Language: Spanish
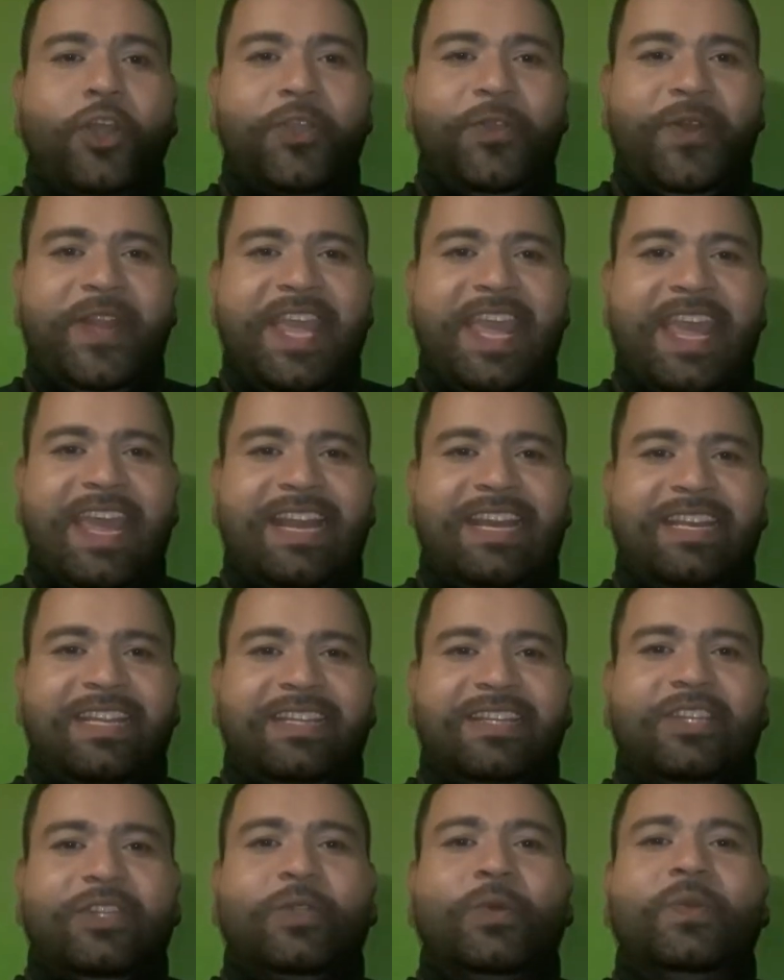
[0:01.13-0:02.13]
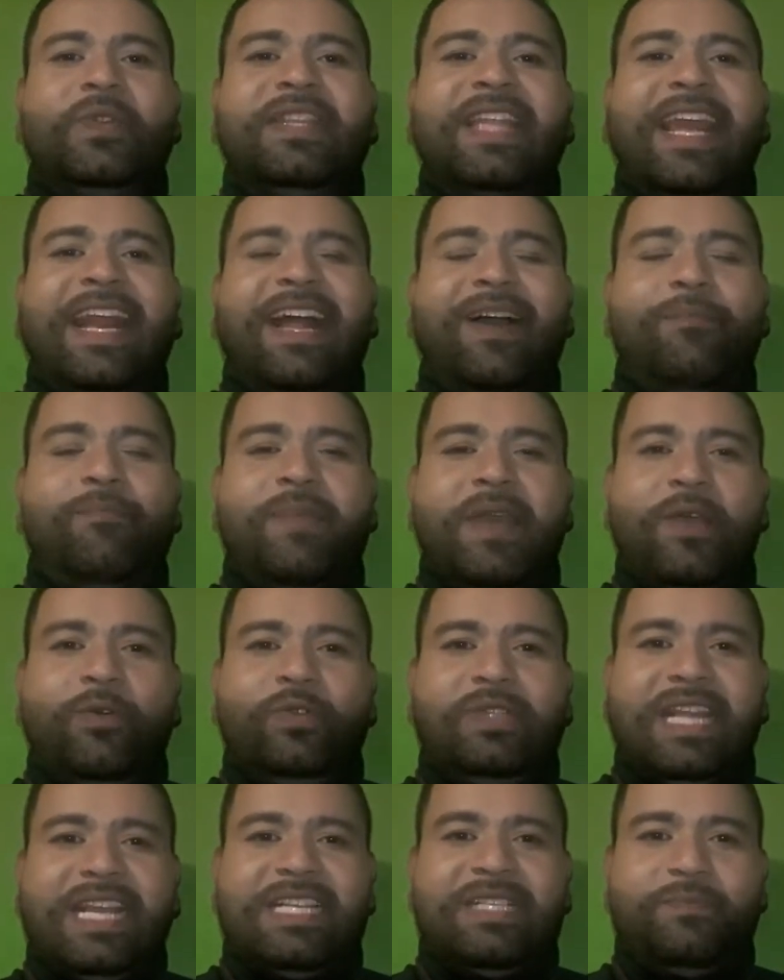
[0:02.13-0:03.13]
Soy Yuriel, tu
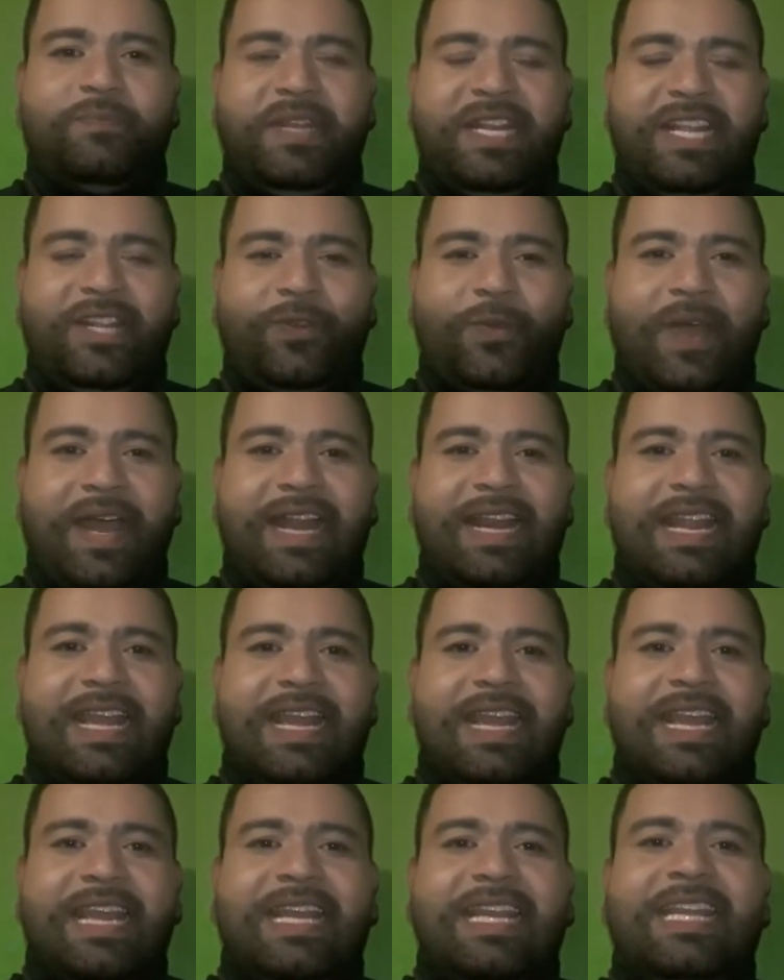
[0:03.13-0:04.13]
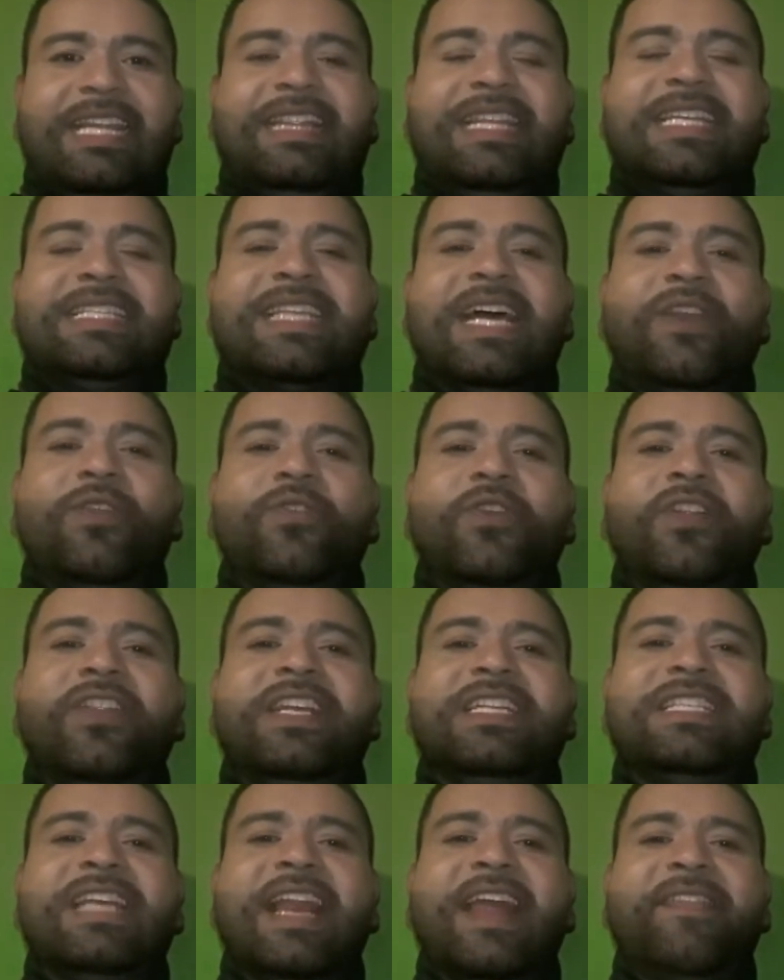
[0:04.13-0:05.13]
terapeuta espiritual, y te saludo
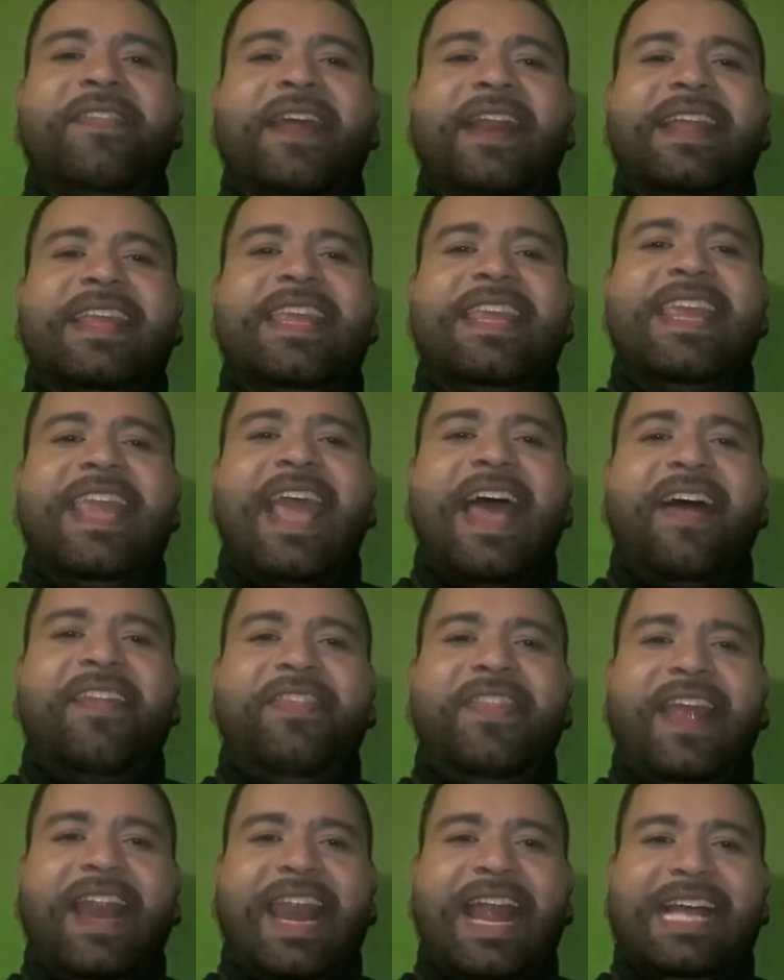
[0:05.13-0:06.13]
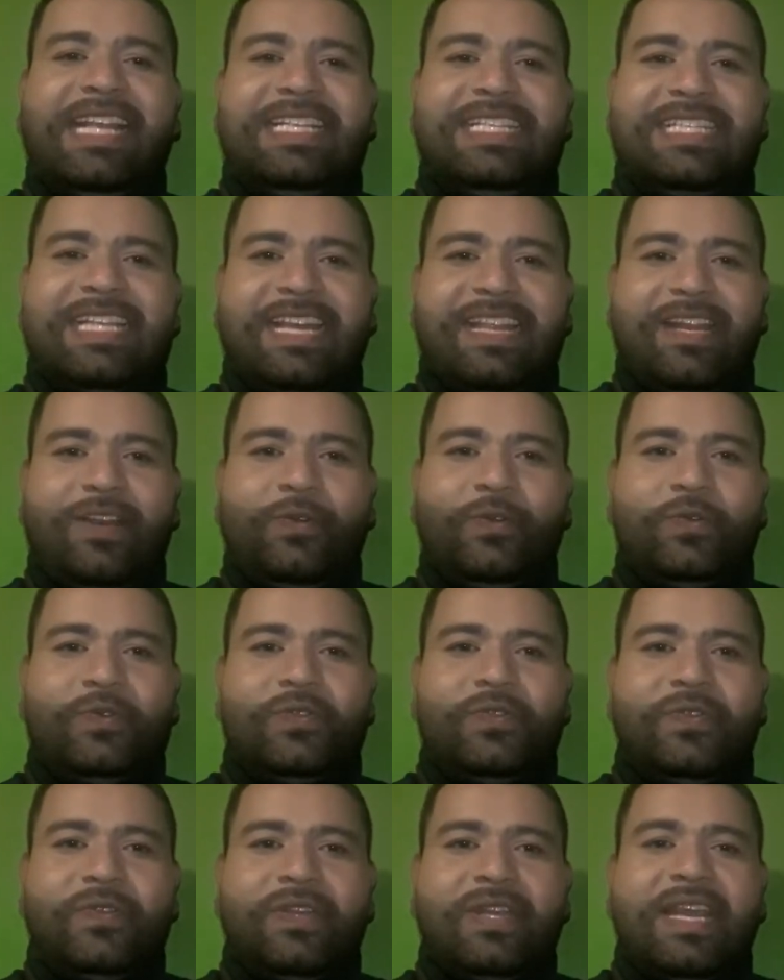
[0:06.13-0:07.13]
desde la energía de Lanza de
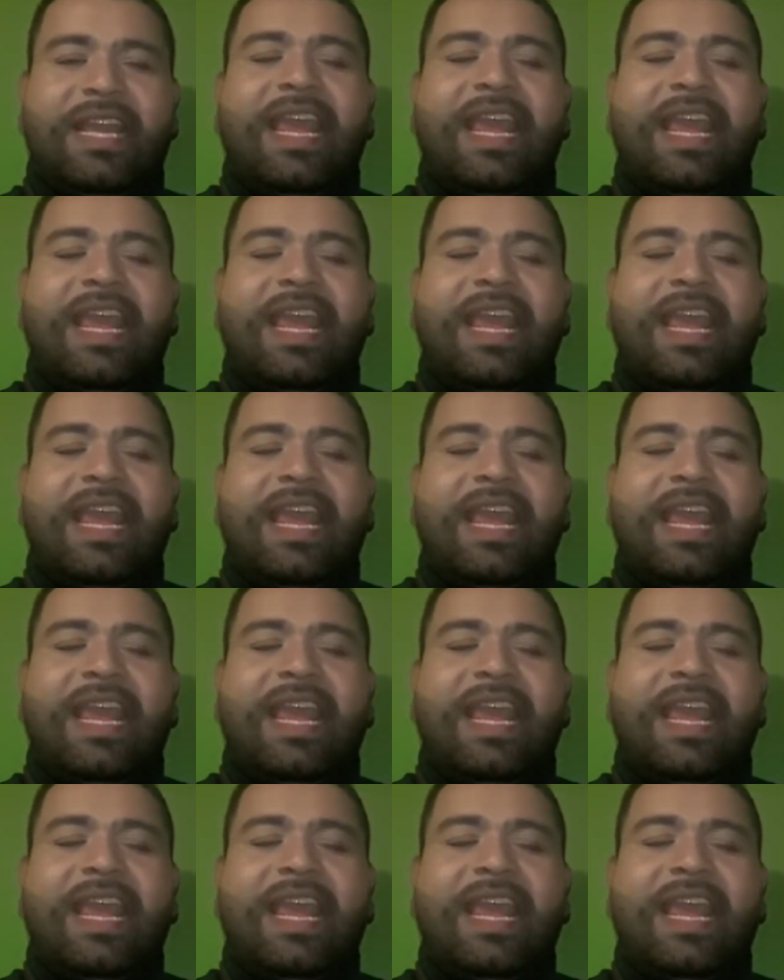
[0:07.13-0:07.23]
Luz.